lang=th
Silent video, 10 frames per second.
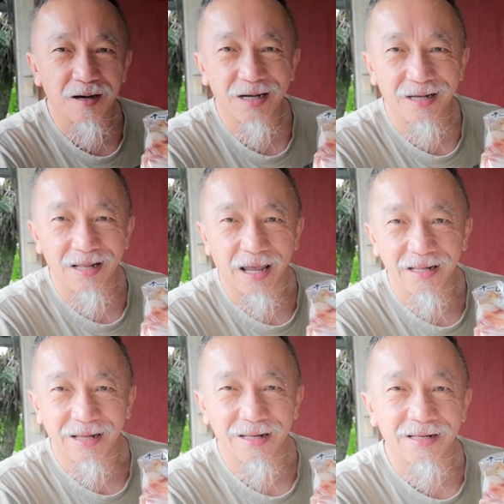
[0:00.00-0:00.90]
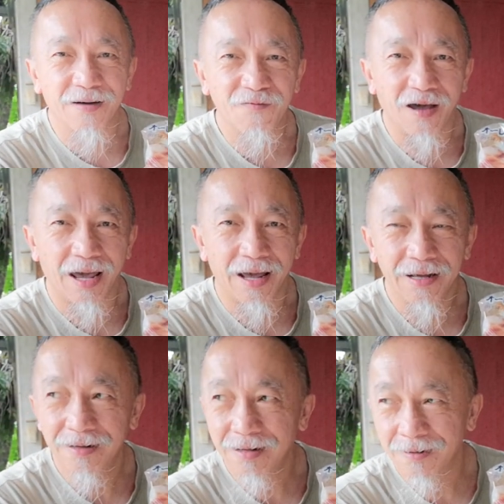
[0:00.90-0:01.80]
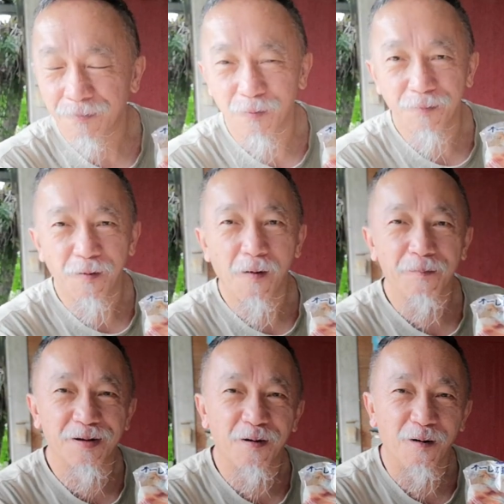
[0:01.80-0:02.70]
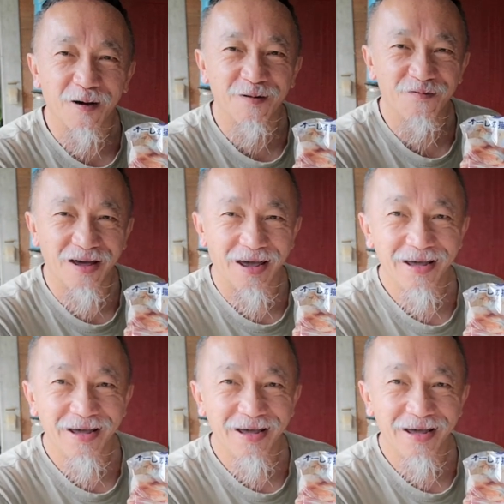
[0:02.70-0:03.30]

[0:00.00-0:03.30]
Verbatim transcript: เคยใช้แต่กลิ่นกาแฟ เพราะว่าพ่อไปขอกาแฟ